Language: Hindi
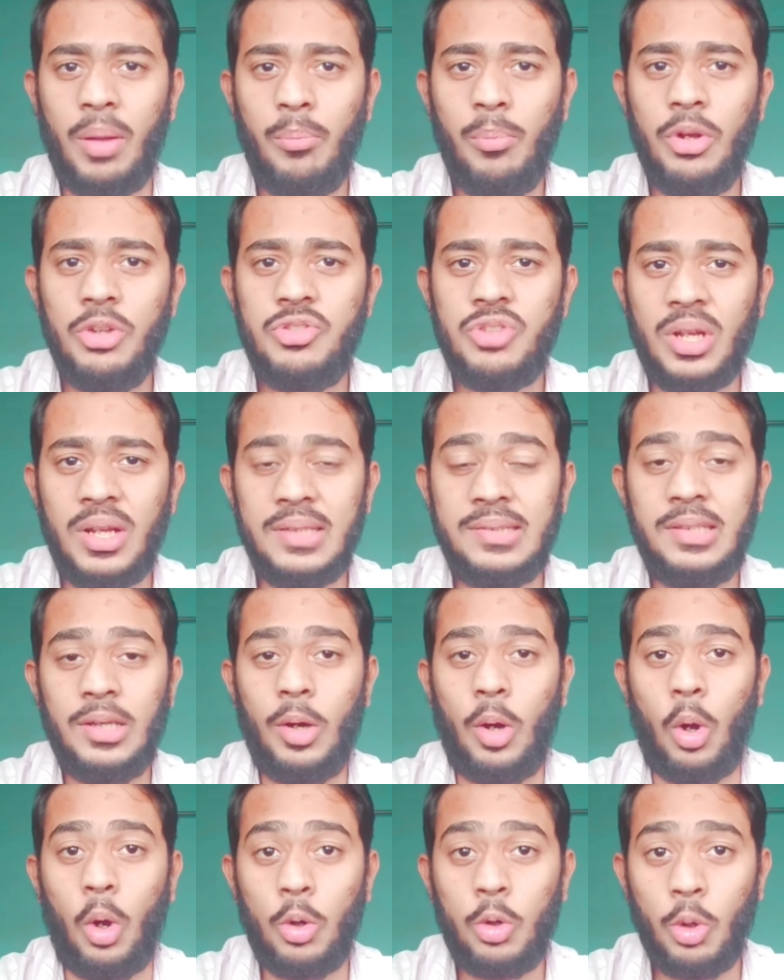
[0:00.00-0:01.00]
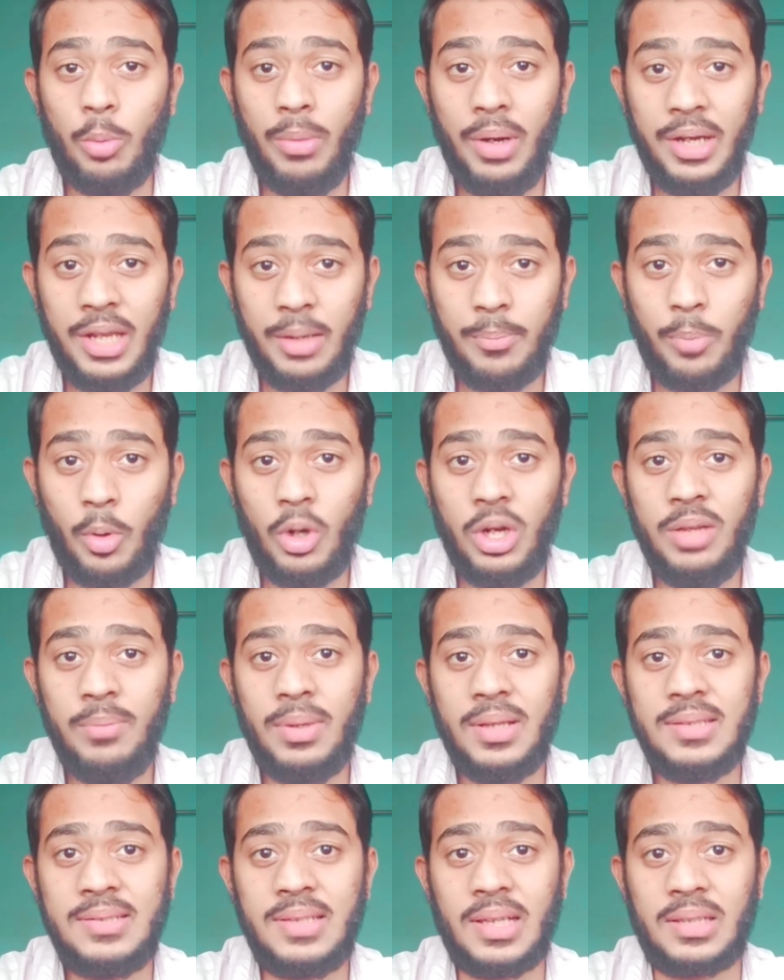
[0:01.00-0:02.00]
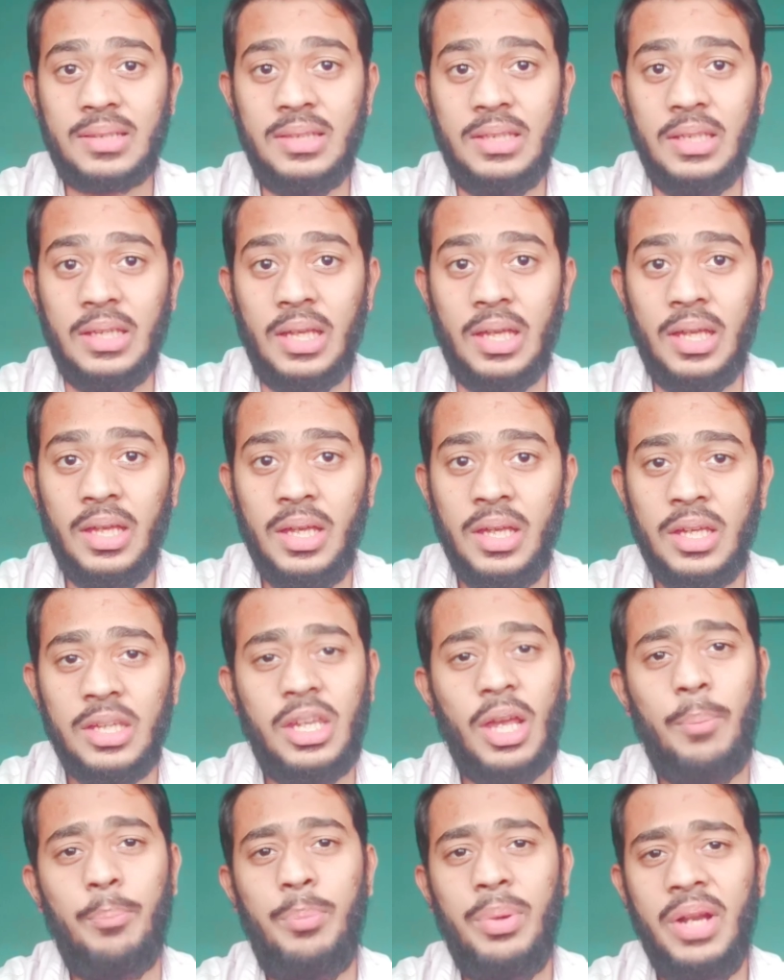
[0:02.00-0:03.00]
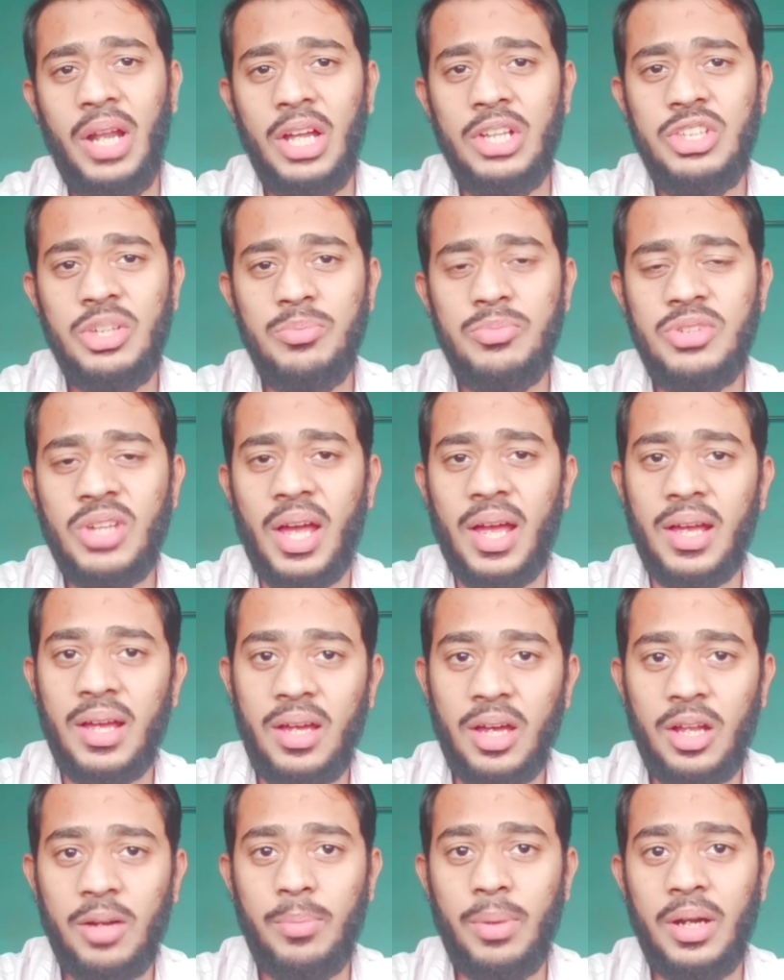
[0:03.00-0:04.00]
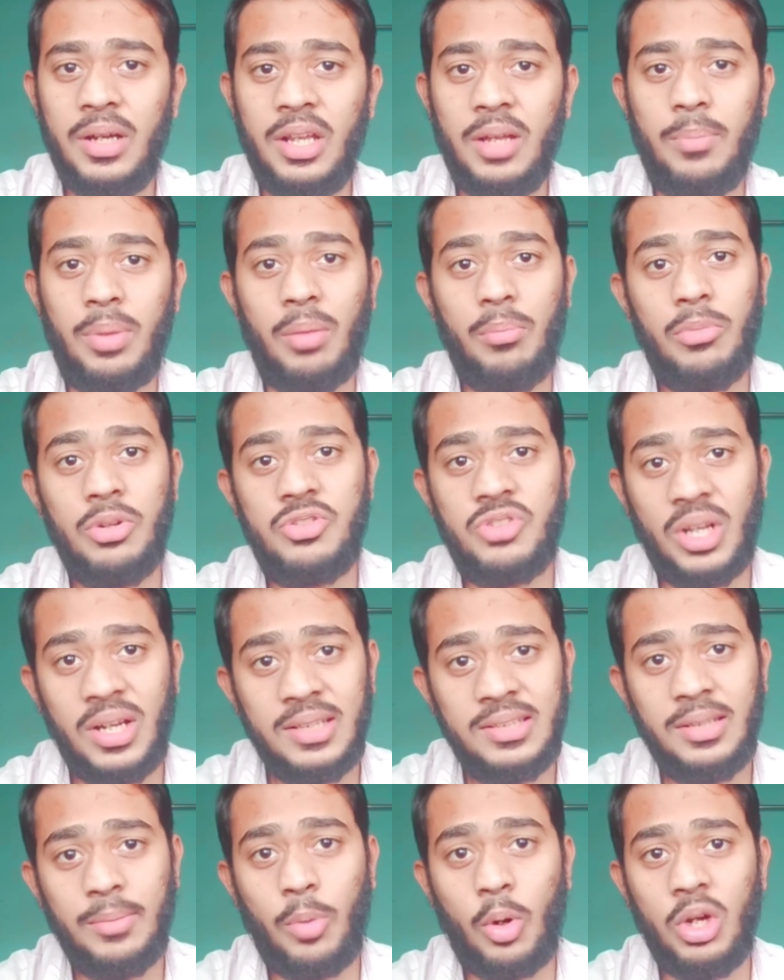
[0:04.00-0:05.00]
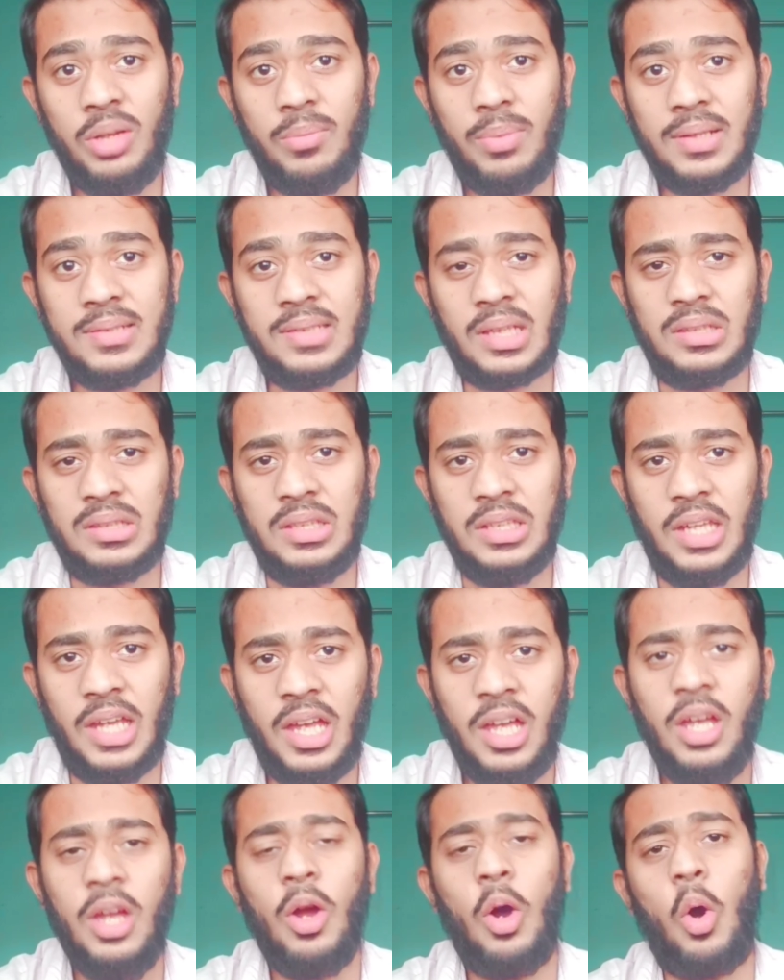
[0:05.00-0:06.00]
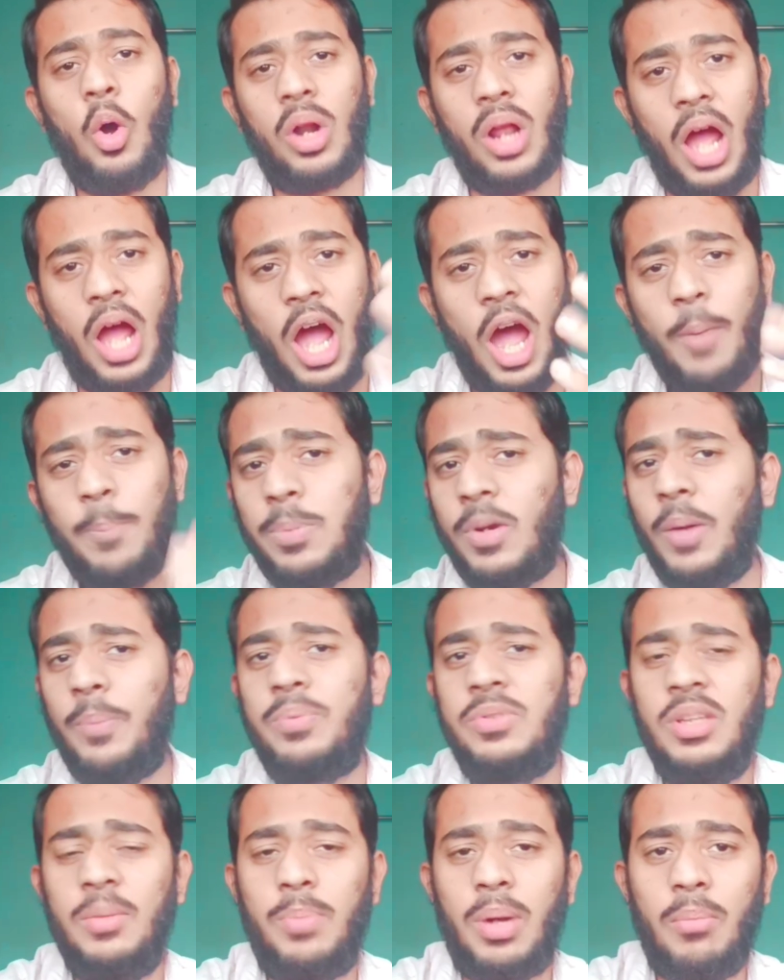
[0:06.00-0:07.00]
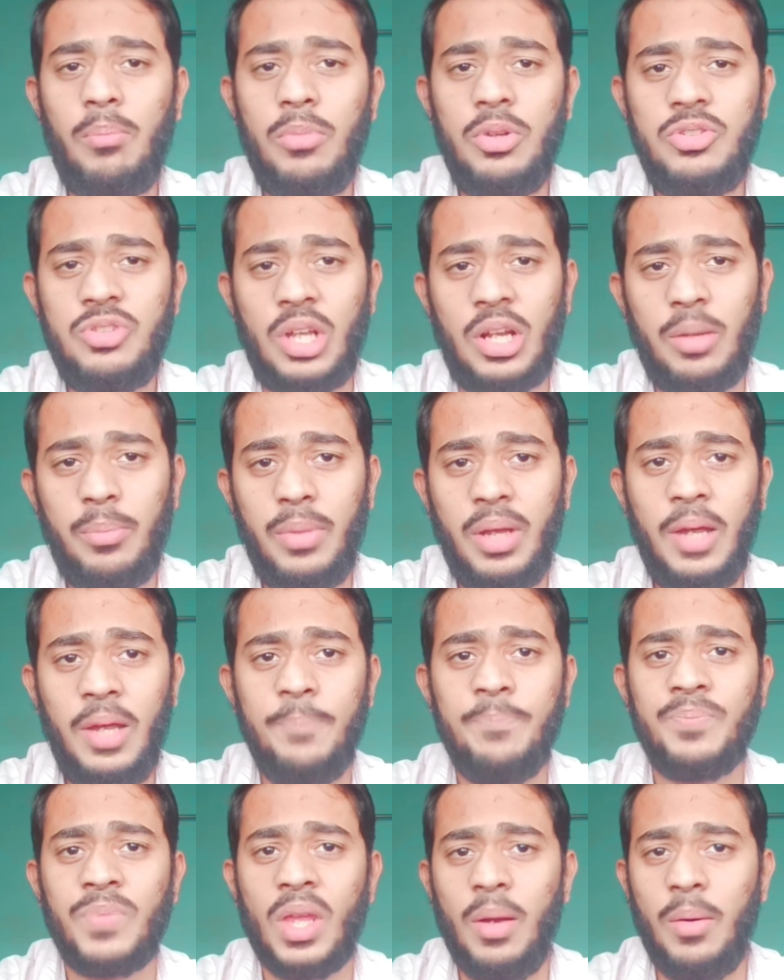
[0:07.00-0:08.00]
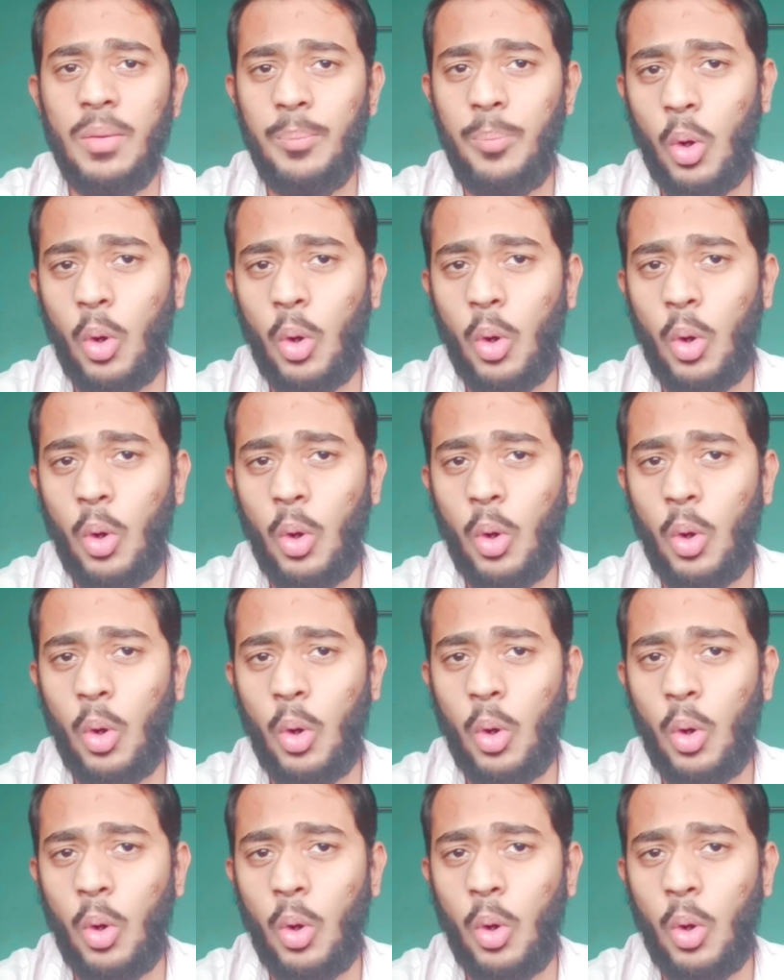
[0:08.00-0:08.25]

ब्रह्मचर्य से ऑटोमेटिक बॉडी बन सकती है क्या बिना जिम जाए घर बैठे ब्रह्मचर्य से बॉडी बन सकती है और आप कब से ब्रह्मचर्य में